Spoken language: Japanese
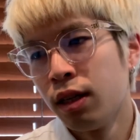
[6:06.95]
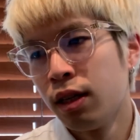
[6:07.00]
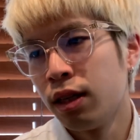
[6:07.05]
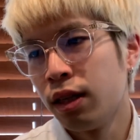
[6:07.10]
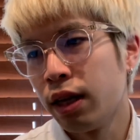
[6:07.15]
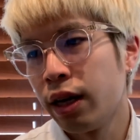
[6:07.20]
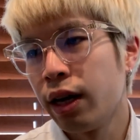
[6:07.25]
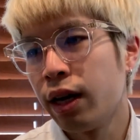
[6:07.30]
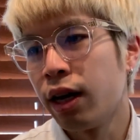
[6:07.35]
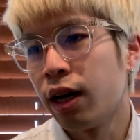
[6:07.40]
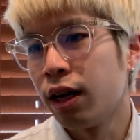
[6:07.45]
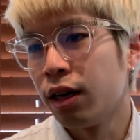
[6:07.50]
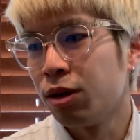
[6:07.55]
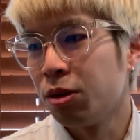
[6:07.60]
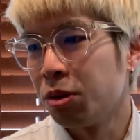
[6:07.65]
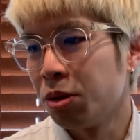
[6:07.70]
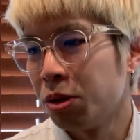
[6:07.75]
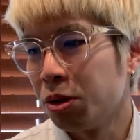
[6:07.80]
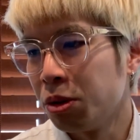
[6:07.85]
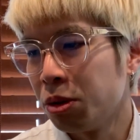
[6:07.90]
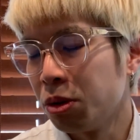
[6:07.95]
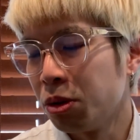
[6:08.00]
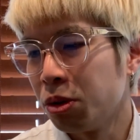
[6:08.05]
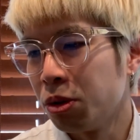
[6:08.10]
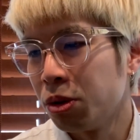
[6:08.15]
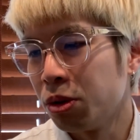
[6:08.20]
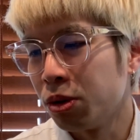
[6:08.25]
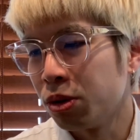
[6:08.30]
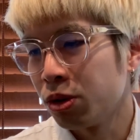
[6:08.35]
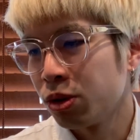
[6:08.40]
で、あ
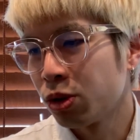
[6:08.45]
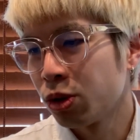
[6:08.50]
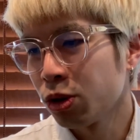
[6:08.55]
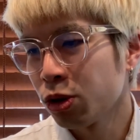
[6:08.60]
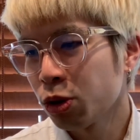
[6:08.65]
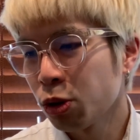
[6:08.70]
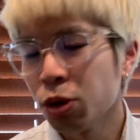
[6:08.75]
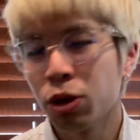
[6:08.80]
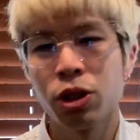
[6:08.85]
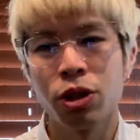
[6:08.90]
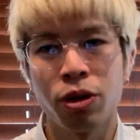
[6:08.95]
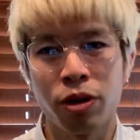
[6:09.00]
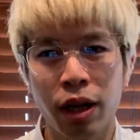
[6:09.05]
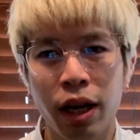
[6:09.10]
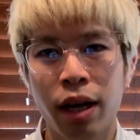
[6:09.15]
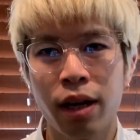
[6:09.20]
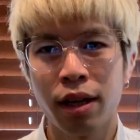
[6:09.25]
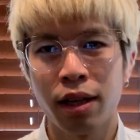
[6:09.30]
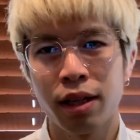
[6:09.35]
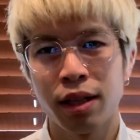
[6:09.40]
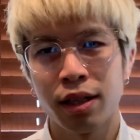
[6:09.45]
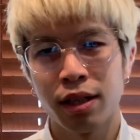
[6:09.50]
のー、その当時のね、